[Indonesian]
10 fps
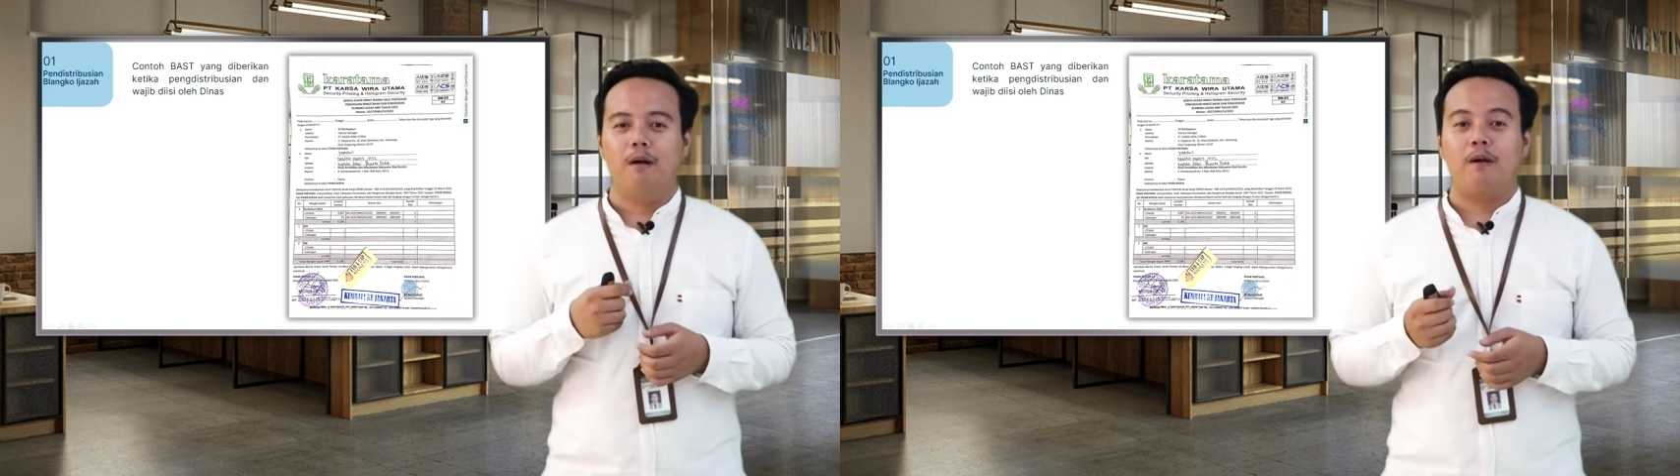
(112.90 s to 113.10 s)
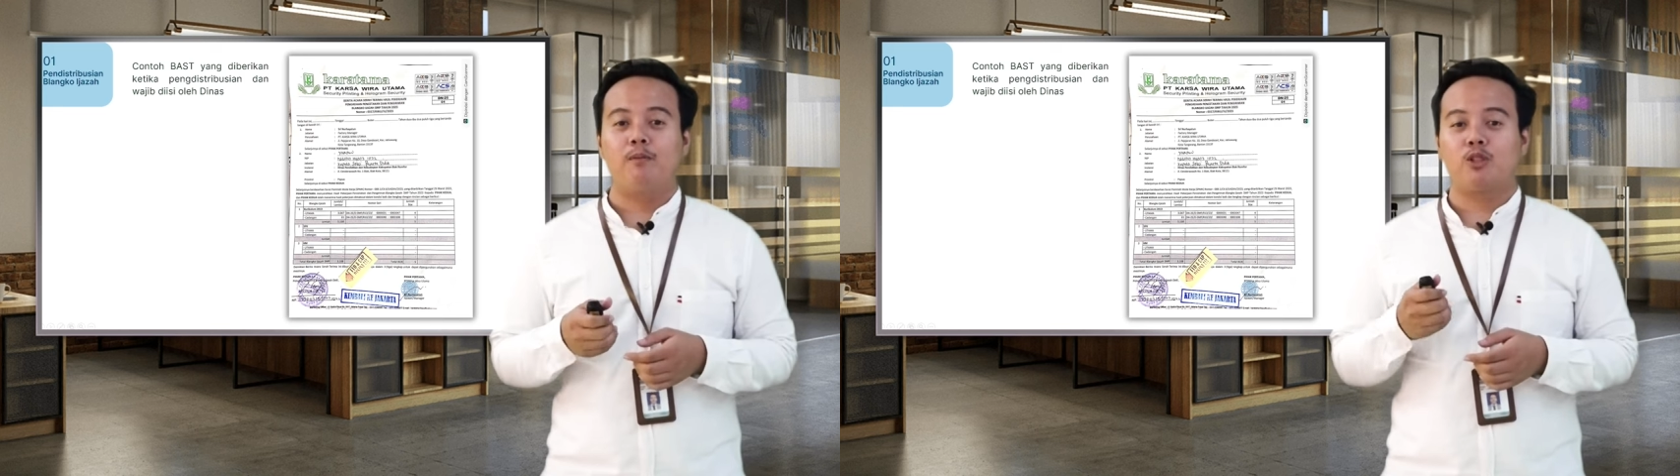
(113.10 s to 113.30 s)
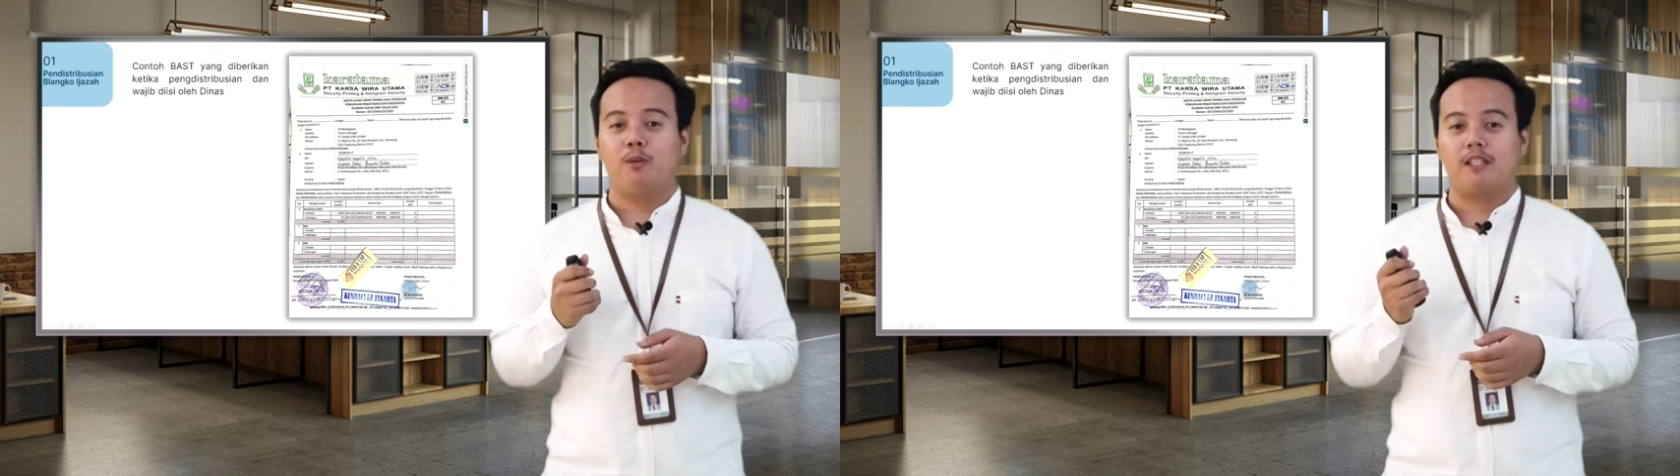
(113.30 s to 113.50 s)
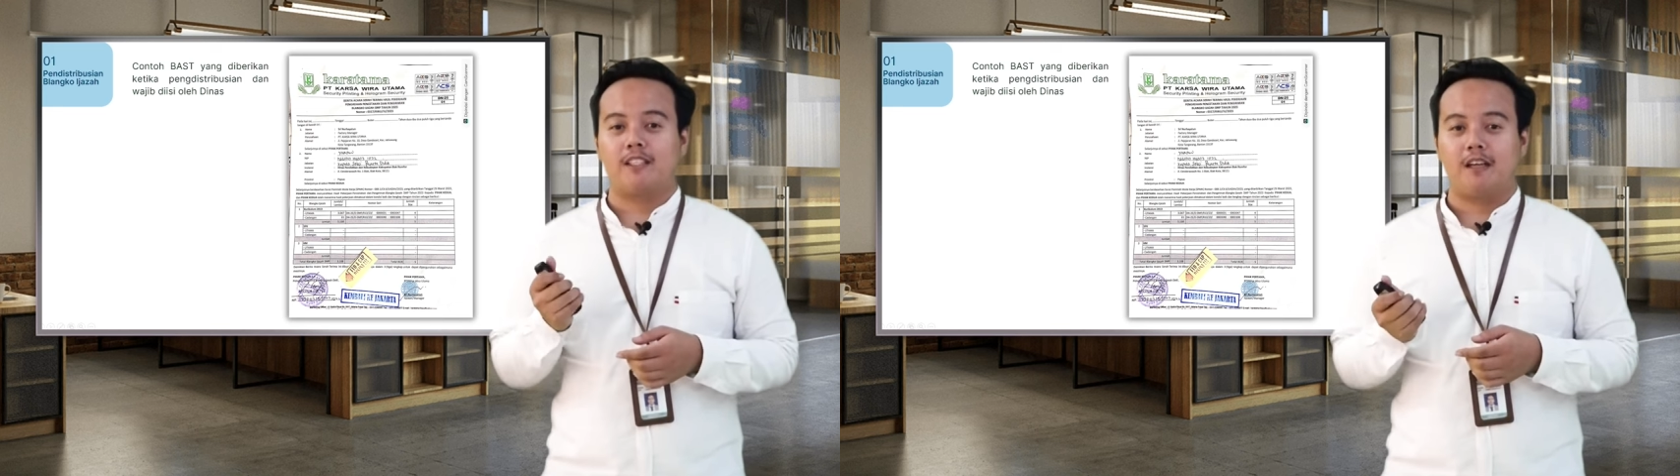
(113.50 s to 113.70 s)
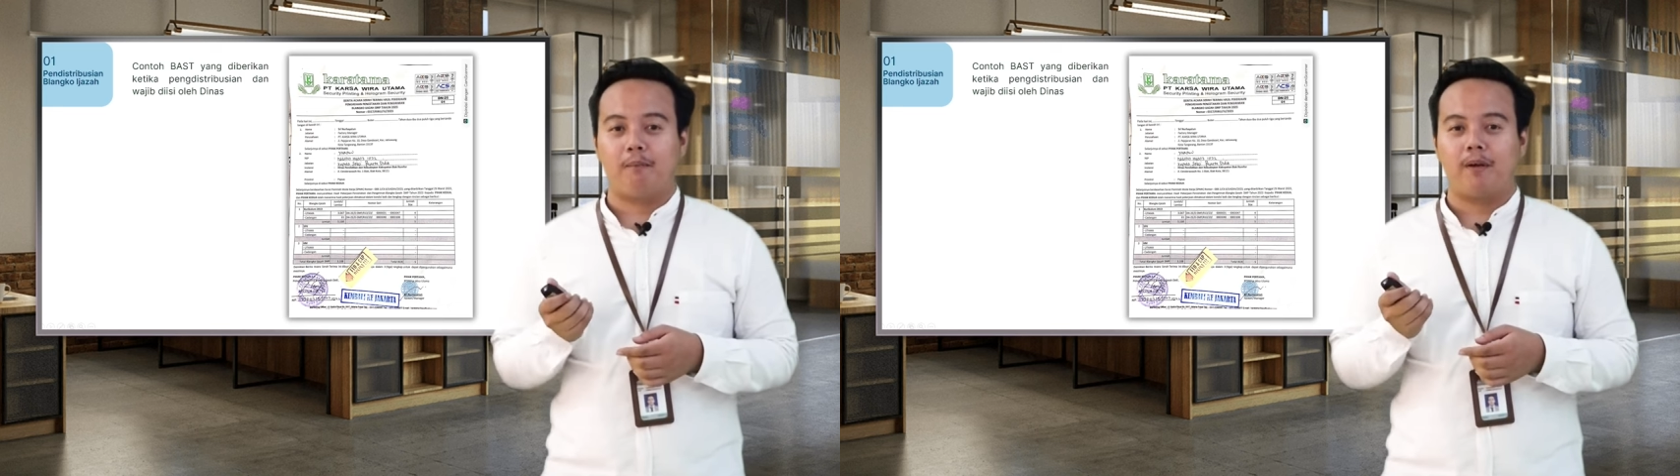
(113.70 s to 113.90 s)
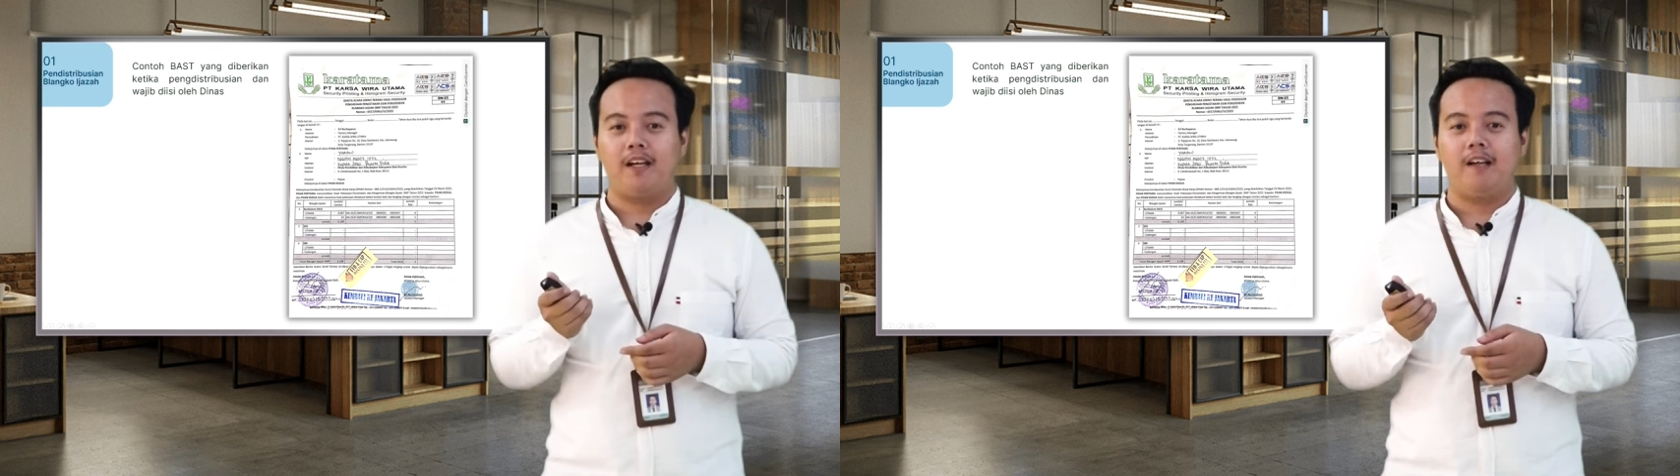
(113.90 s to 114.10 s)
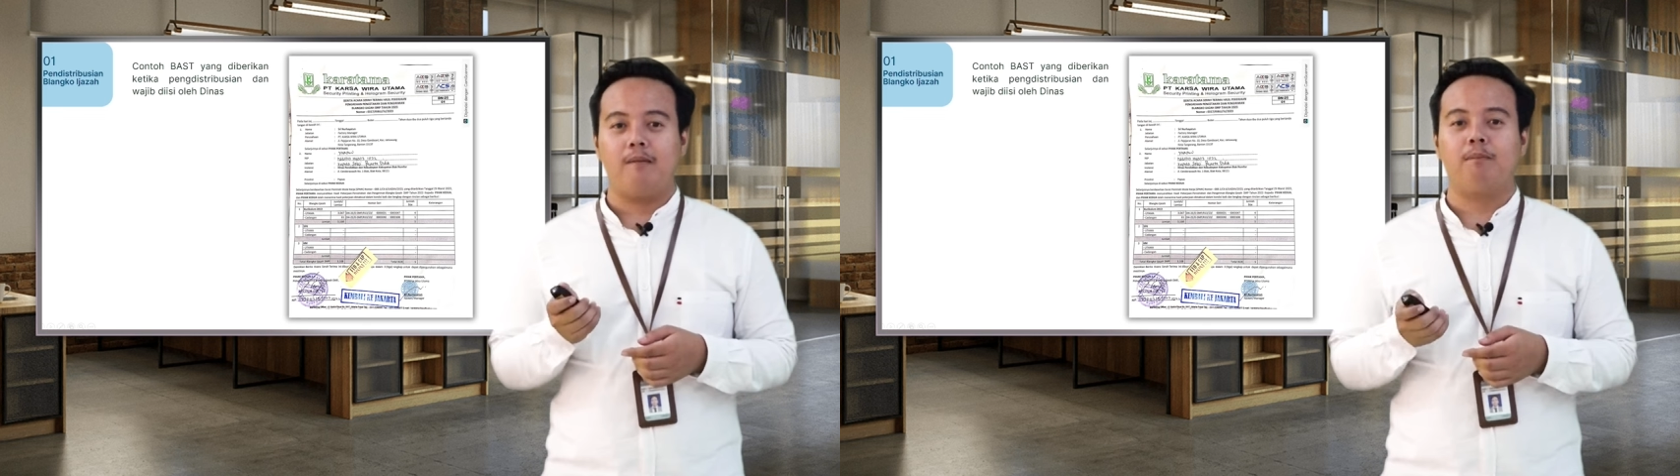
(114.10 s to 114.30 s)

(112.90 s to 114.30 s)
Bapak Ibu Sobat SMP,